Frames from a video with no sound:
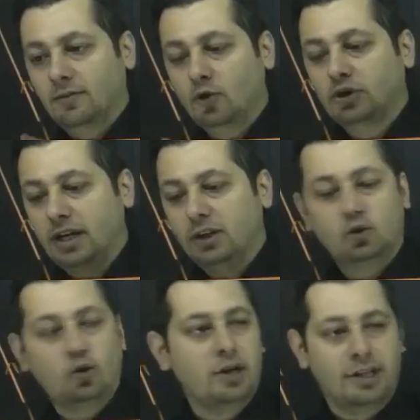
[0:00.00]
Özellik
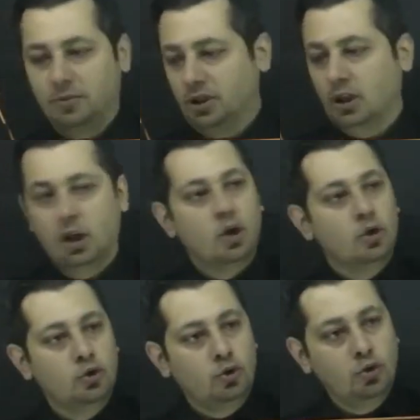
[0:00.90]
şöyle demiş.
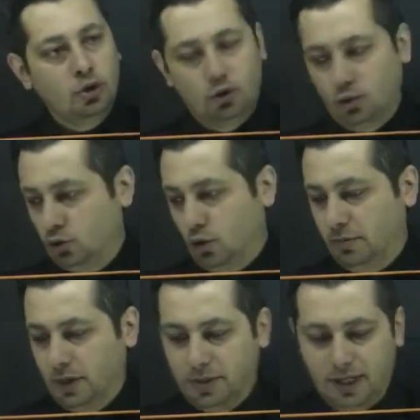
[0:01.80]
Şunla şunun
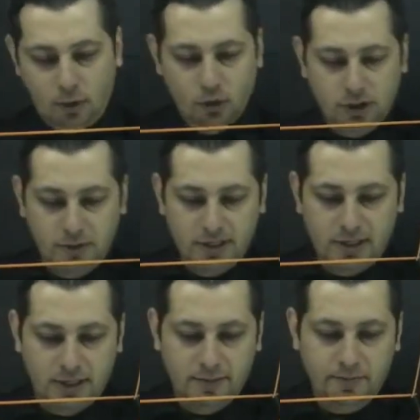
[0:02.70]
toplamıyla önce bir
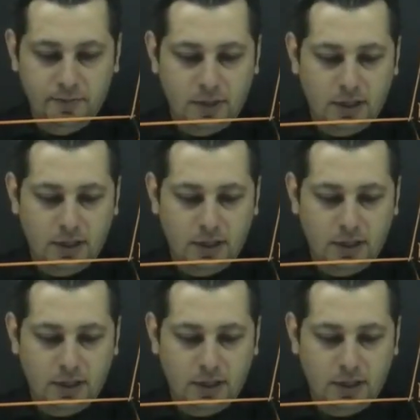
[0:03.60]
yazalım.